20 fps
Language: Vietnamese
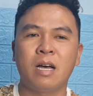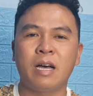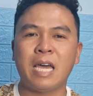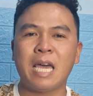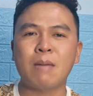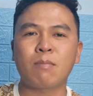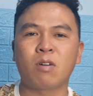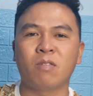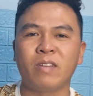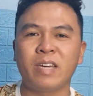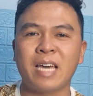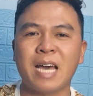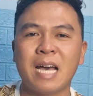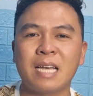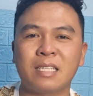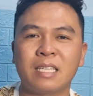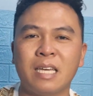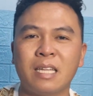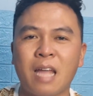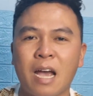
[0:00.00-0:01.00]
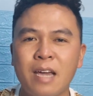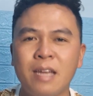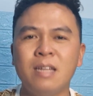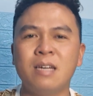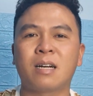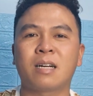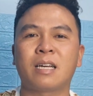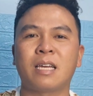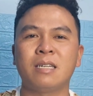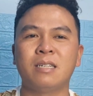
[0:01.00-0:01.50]
em của VA sẽ thấy
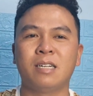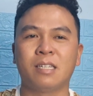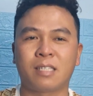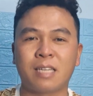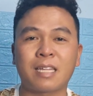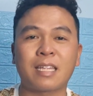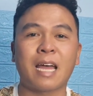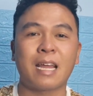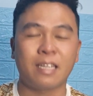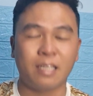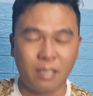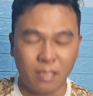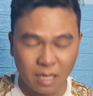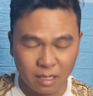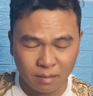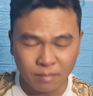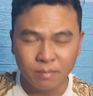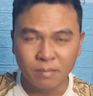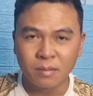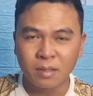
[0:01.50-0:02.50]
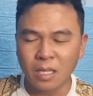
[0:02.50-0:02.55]
được cái người cha tàn nhẫn